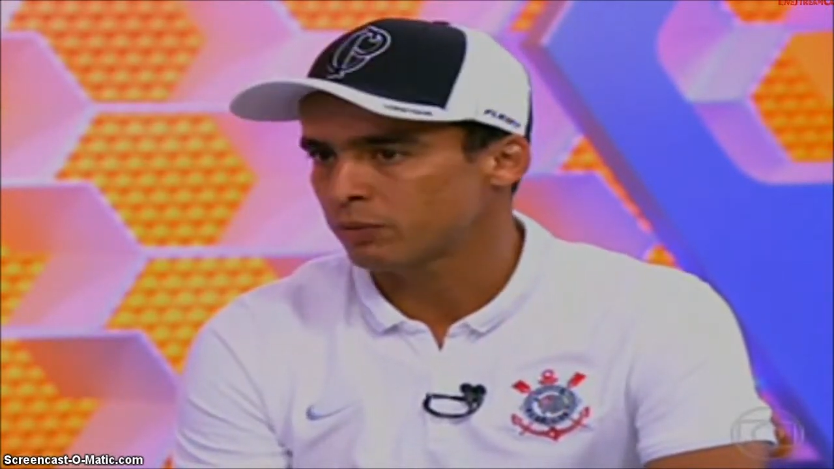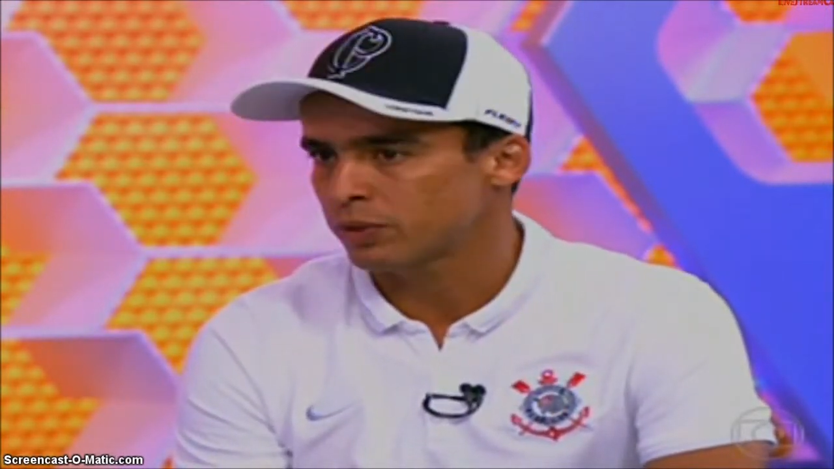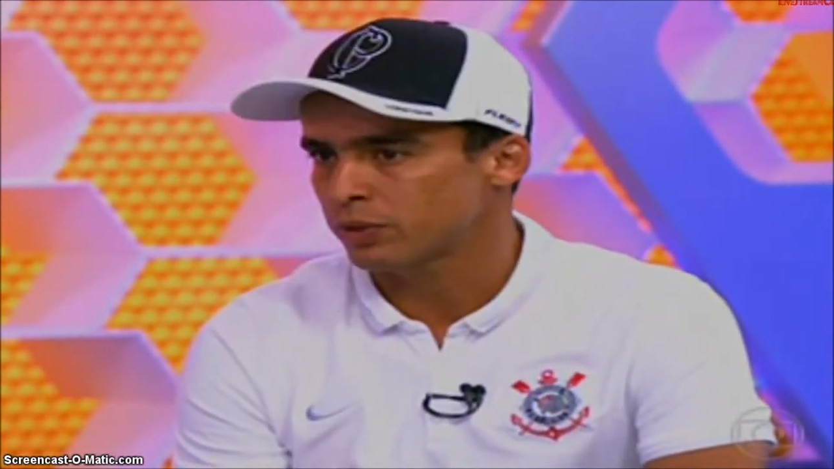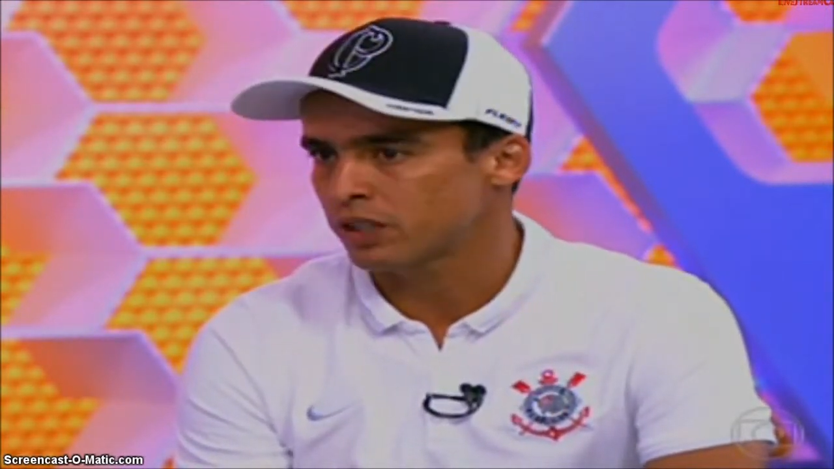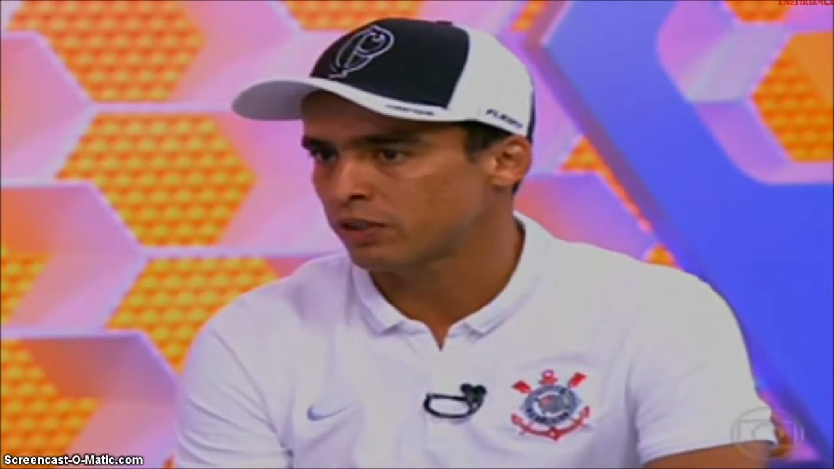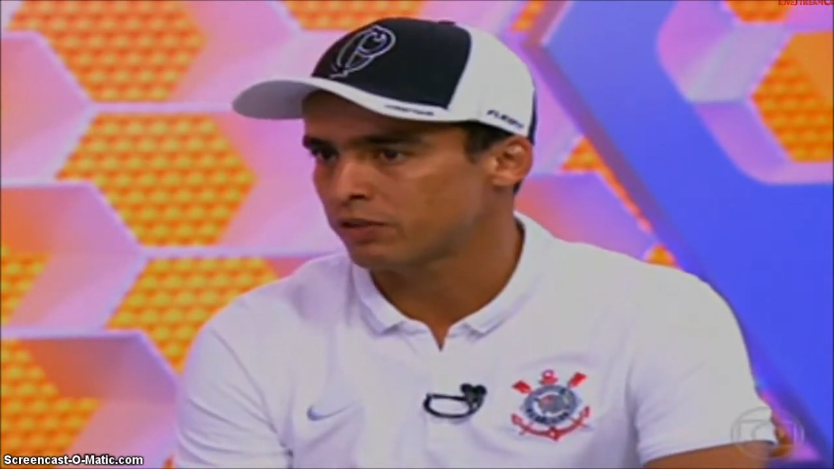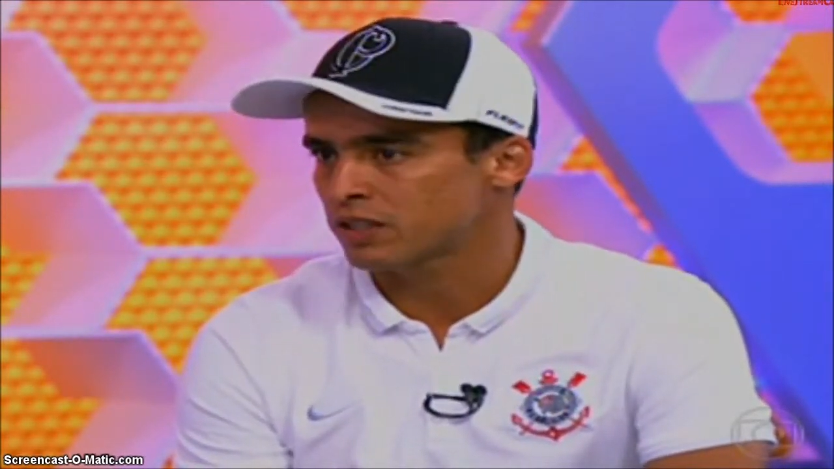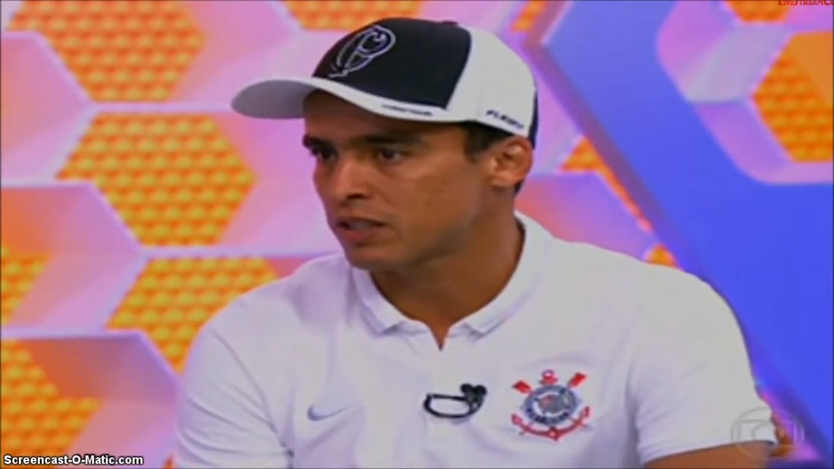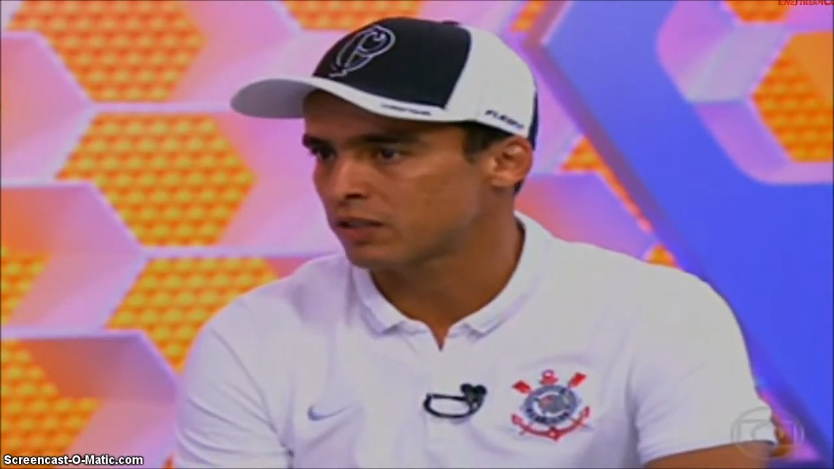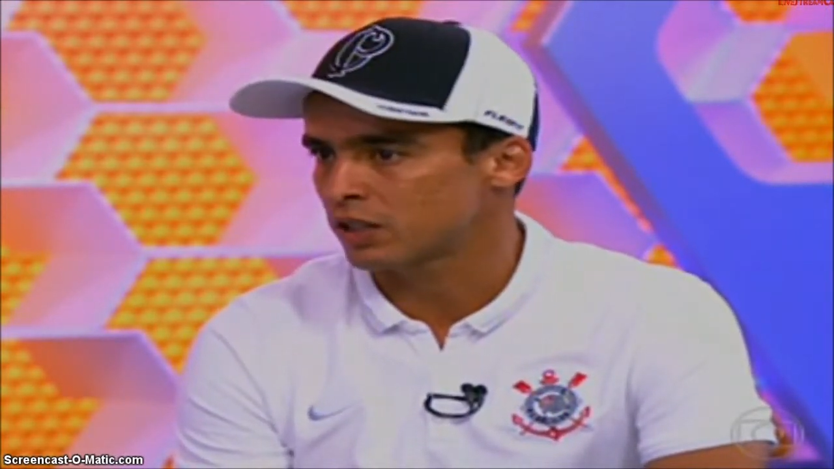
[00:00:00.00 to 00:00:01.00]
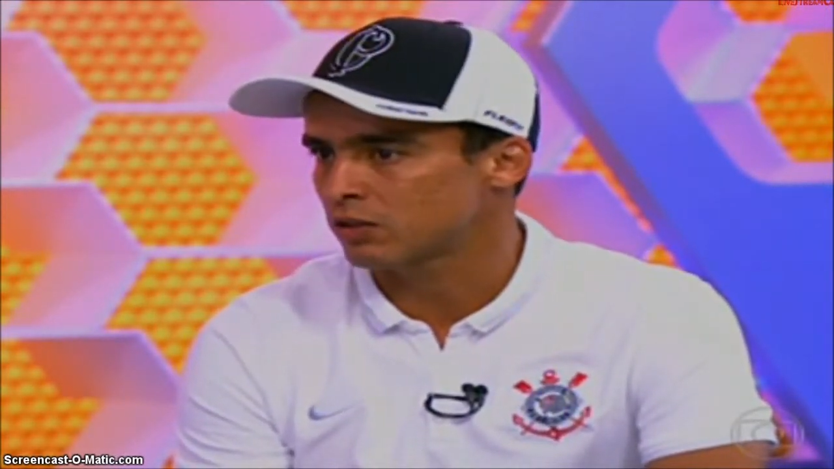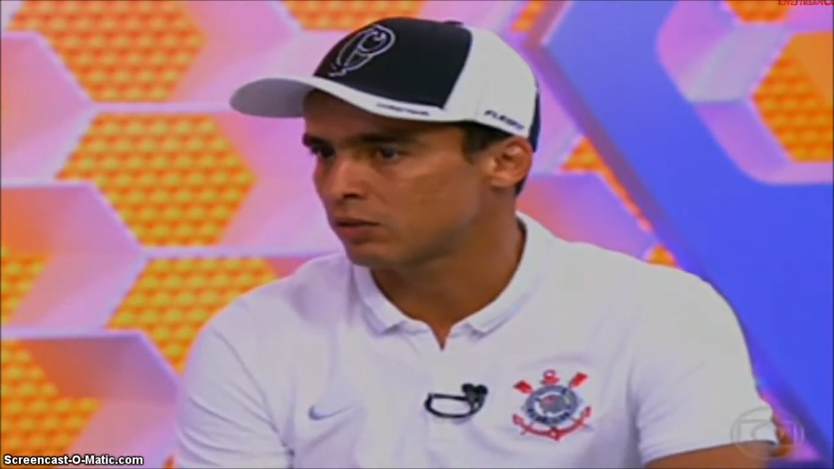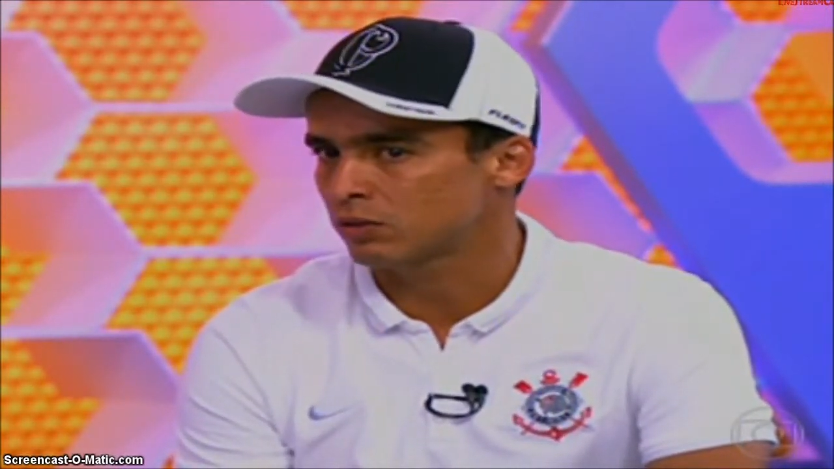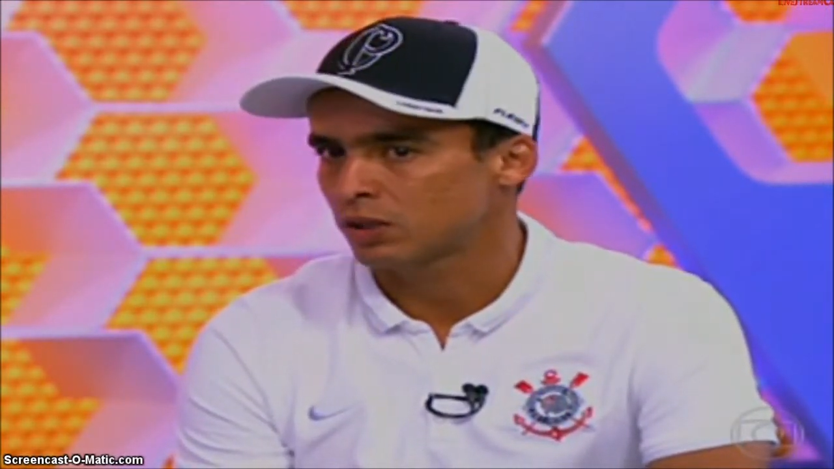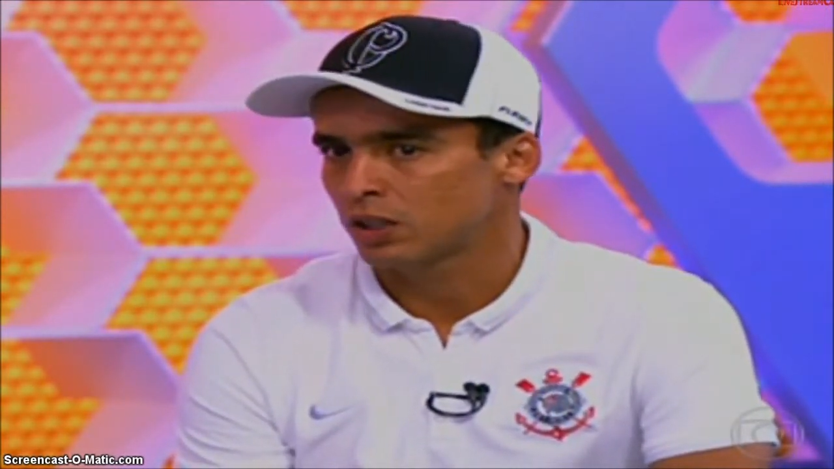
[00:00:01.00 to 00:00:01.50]
pela campanha que vem
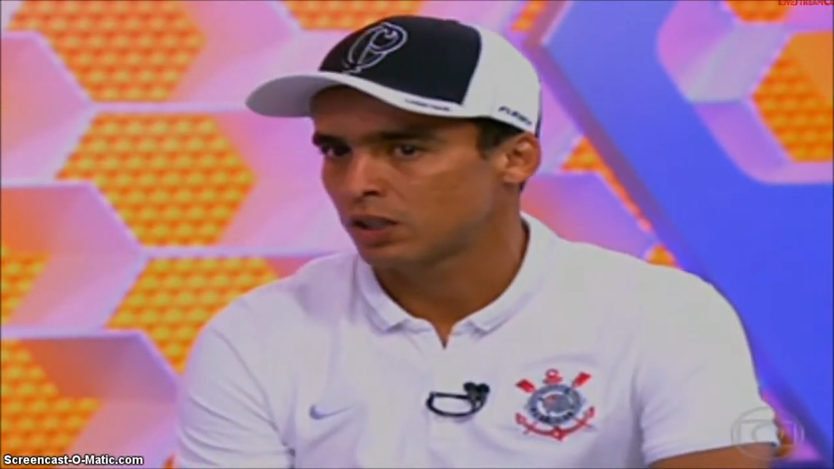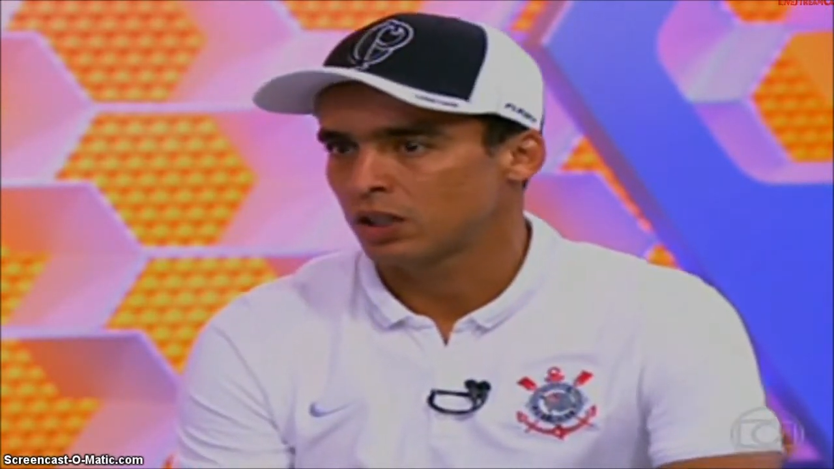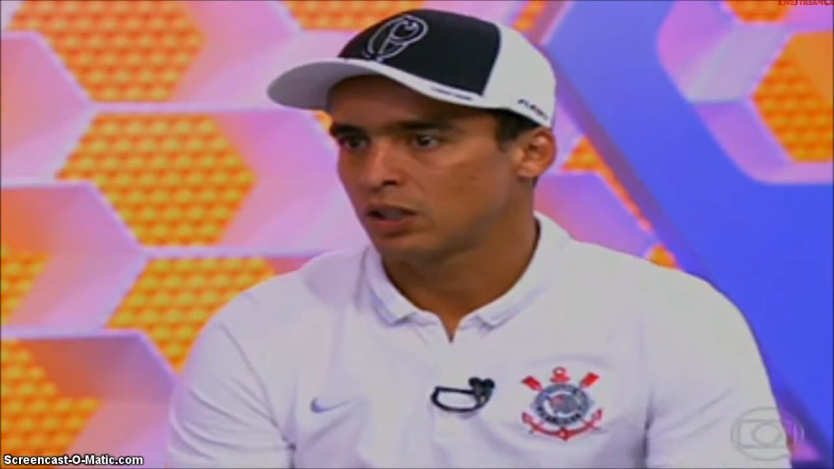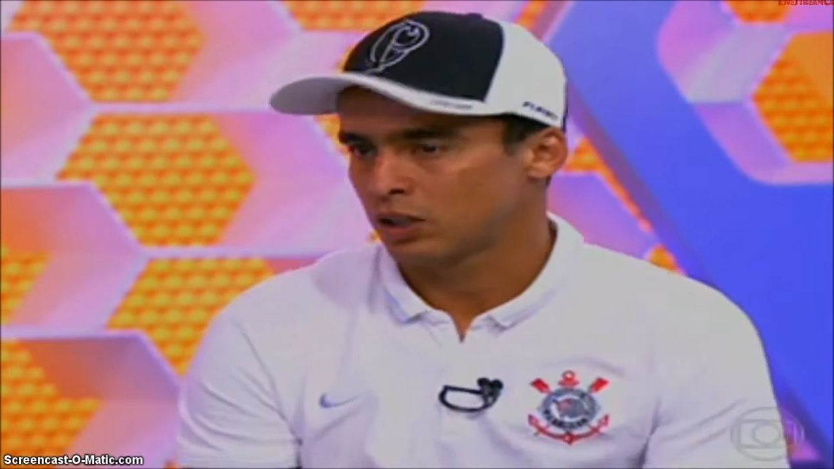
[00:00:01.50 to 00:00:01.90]
fazendo desde o,